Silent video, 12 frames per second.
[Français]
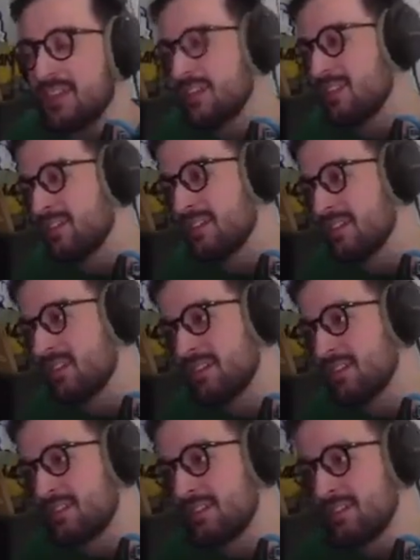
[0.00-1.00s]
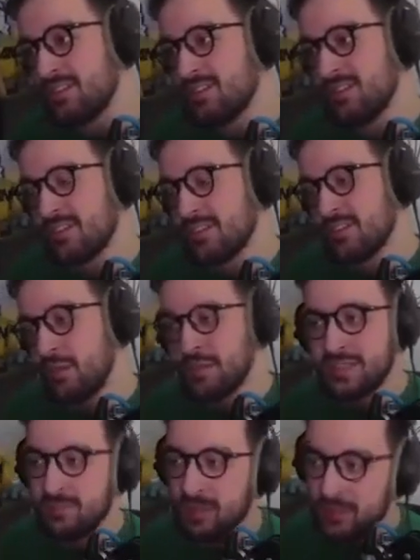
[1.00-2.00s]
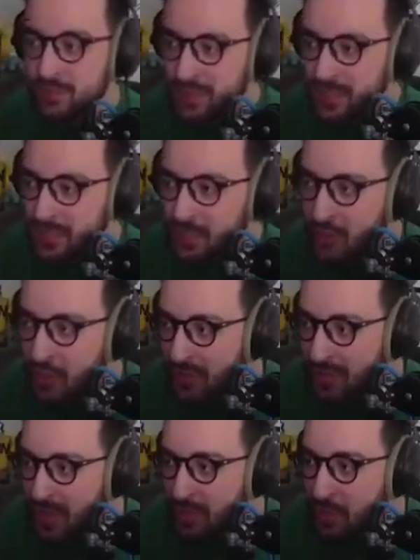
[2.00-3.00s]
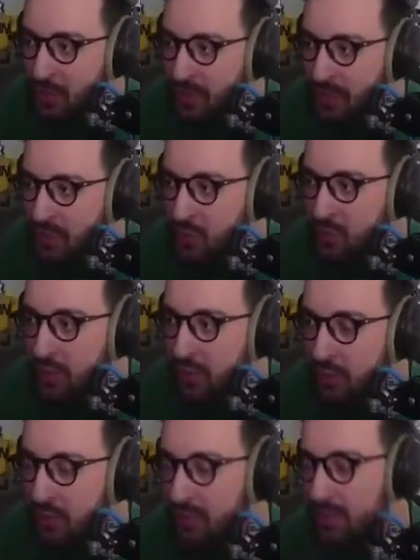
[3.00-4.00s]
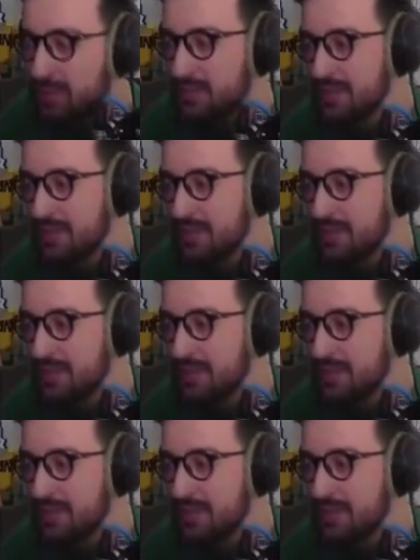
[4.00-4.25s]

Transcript: Euh, en fait, il m'a juste dit Just tell me a day, coolero.